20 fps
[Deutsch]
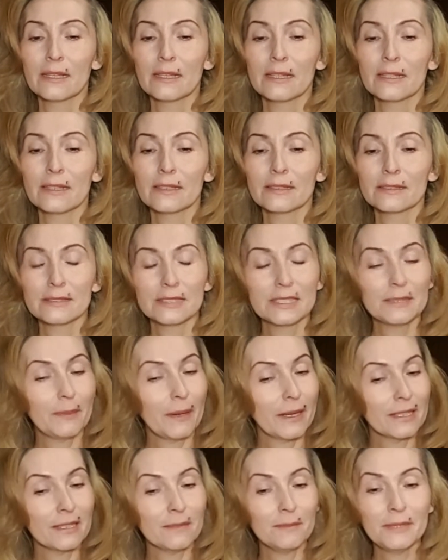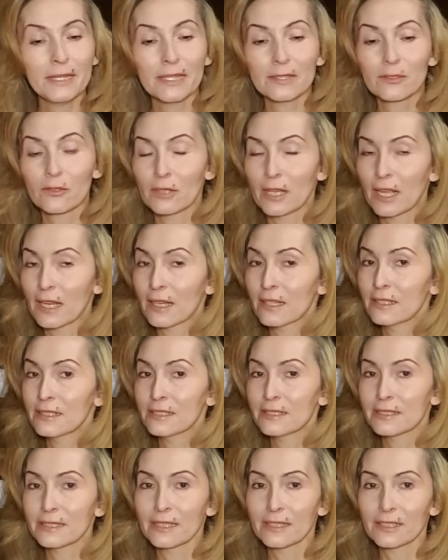die Pandemie hat noch lange nicht
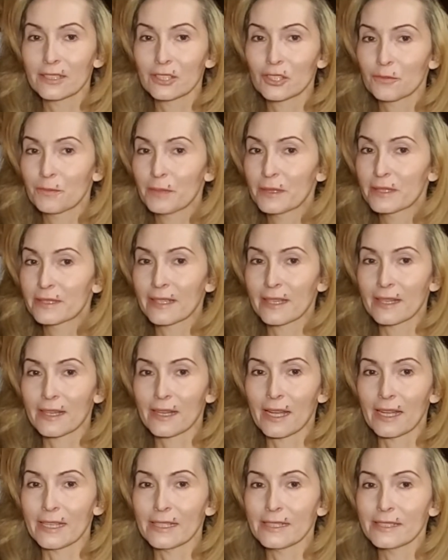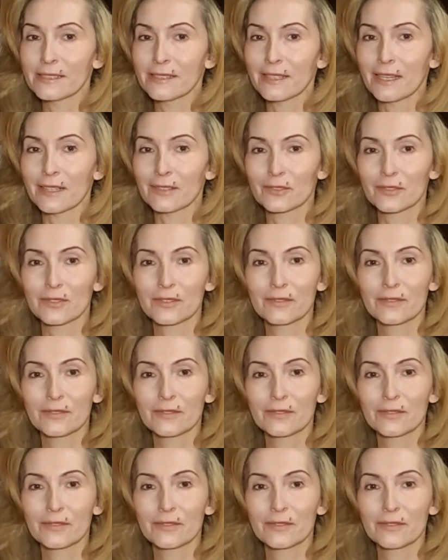ihre Spitze erreicht. Also es wird